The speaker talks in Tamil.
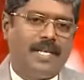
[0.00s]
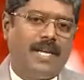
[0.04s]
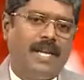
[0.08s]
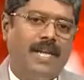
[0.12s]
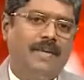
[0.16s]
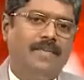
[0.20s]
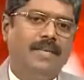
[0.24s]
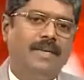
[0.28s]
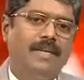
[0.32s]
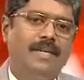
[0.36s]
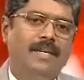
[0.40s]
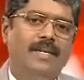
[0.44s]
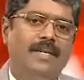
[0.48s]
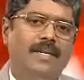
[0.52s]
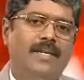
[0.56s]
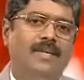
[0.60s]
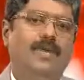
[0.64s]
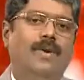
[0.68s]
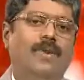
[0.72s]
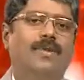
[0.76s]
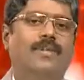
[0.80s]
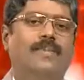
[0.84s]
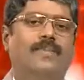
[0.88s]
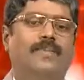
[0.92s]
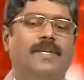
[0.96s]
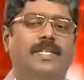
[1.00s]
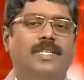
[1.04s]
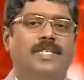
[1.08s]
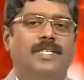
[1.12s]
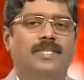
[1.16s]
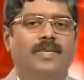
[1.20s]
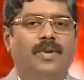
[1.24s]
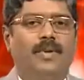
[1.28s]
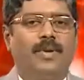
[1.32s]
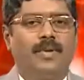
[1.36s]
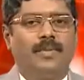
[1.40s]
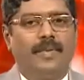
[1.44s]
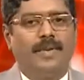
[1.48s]
தலைவர் டாக்டர் பீட்டர்
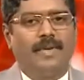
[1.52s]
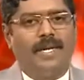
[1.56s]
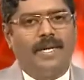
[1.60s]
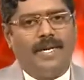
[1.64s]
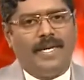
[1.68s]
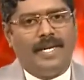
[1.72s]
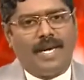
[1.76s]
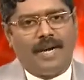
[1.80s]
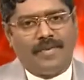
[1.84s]
சோலமன் ஐயா